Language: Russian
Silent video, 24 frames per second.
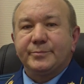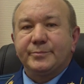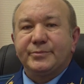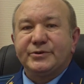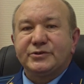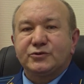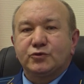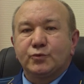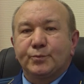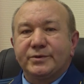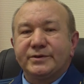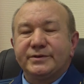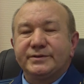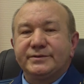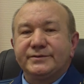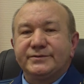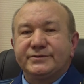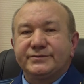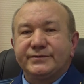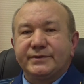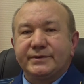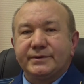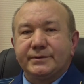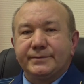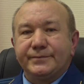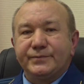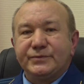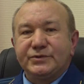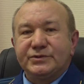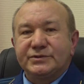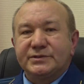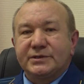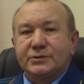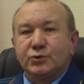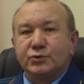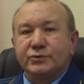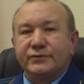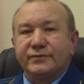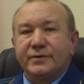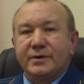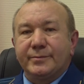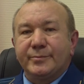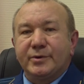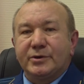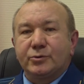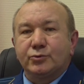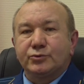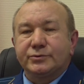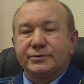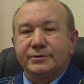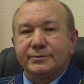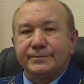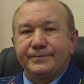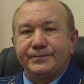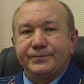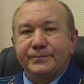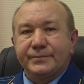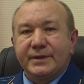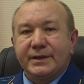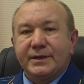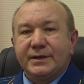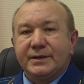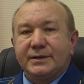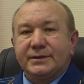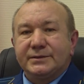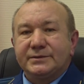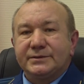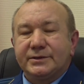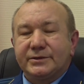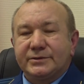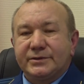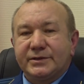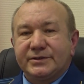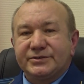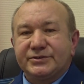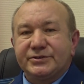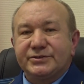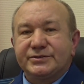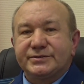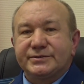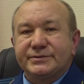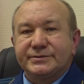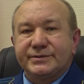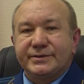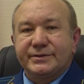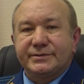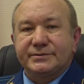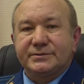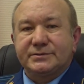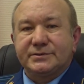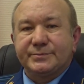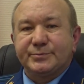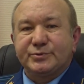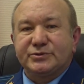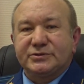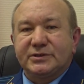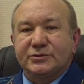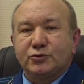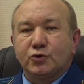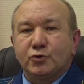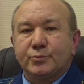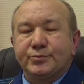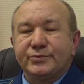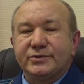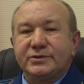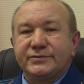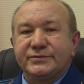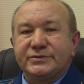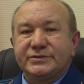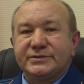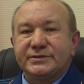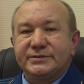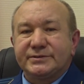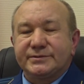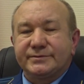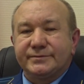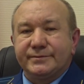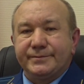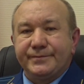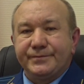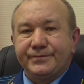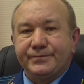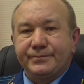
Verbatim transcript: преступления в сфере незаконного оборота наркотических средств и психотропных веществ